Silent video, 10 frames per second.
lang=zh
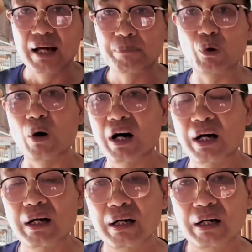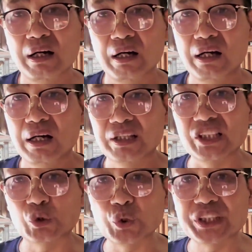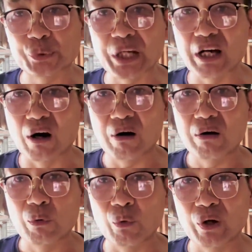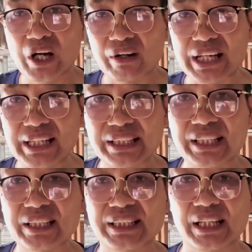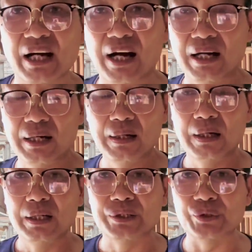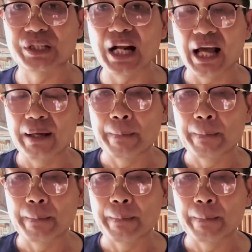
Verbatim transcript: 不过这东西虽好，我要给你提个醒啊，就是呢，